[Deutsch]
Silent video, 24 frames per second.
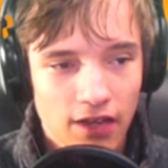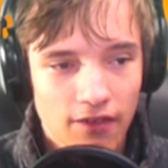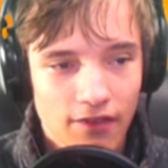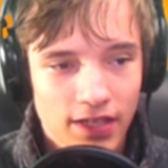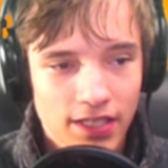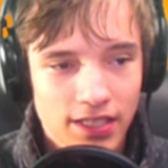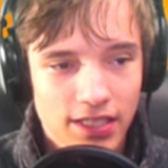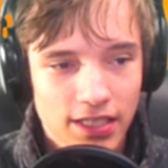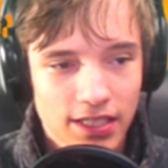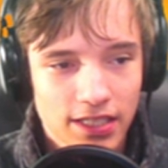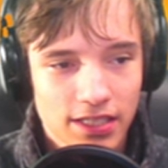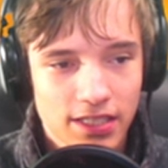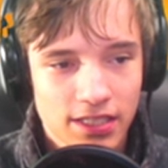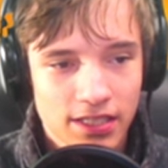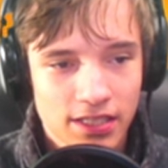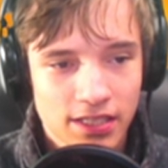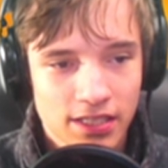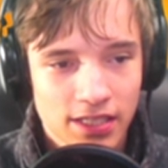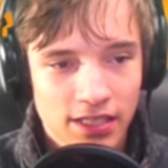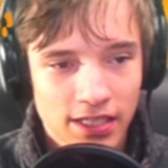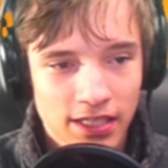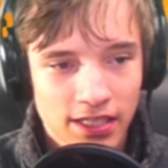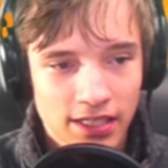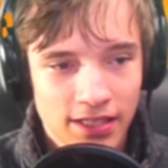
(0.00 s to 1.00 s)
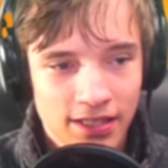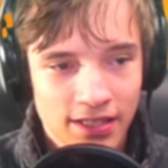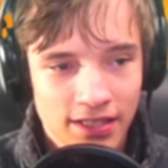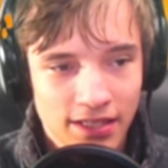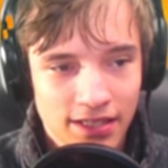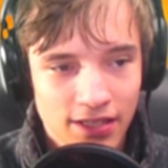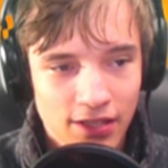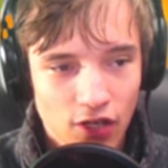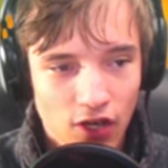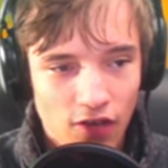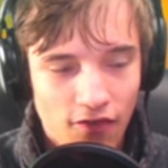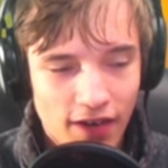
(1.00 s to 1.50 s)
Was ich
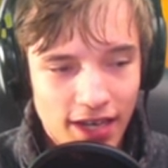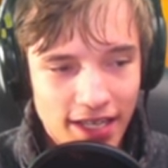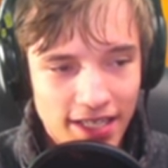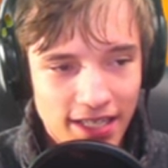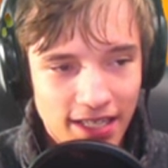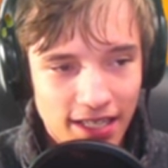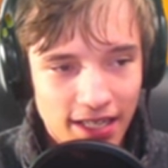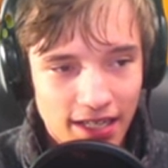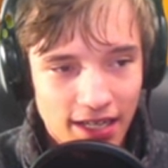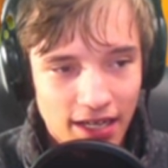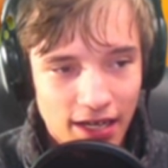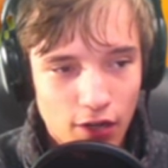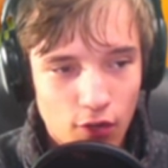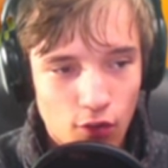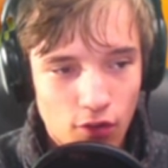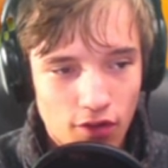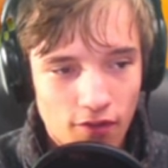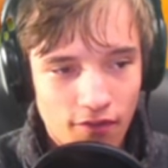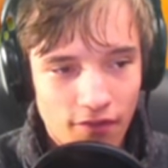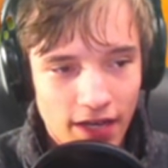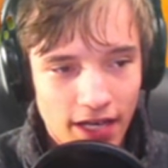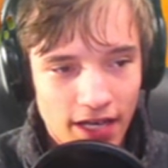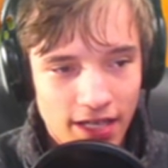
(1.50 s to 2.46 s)
noch weiter erhöhen